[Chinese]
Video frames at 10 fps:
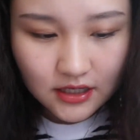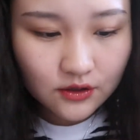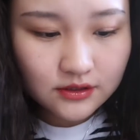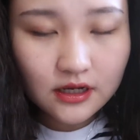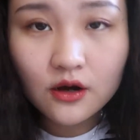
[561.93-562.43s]

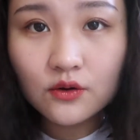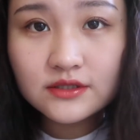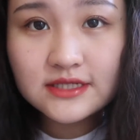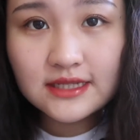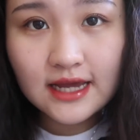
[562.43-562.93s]
然后呢？哦，
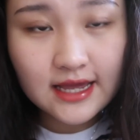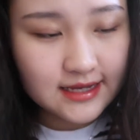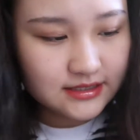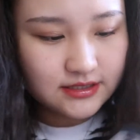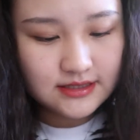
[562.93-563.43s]
现在看
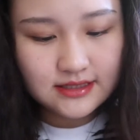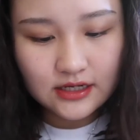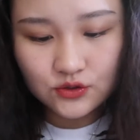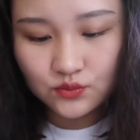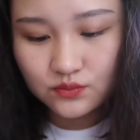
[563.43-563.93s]
一下是几
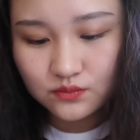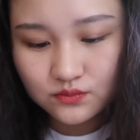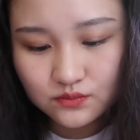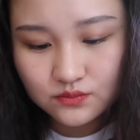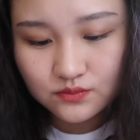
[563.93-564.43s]
点钟？
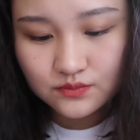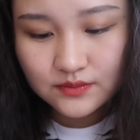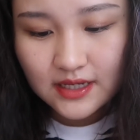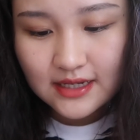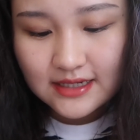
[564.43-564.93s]

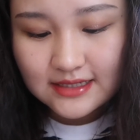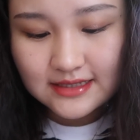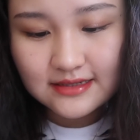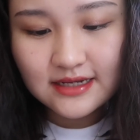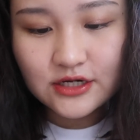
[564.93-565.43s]

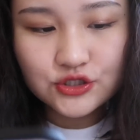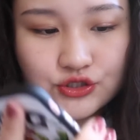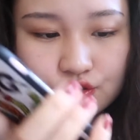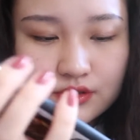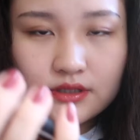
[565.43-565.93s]
现在
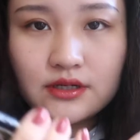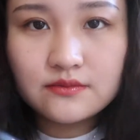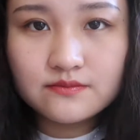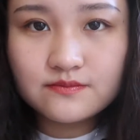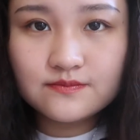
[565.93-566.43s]
是哎
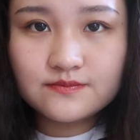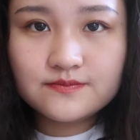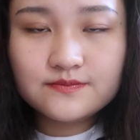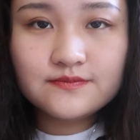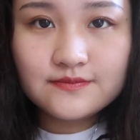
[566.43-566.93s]

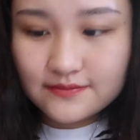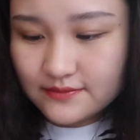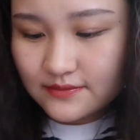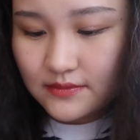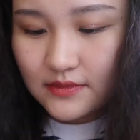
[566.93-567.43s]

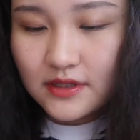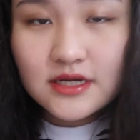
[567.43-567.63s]
呦，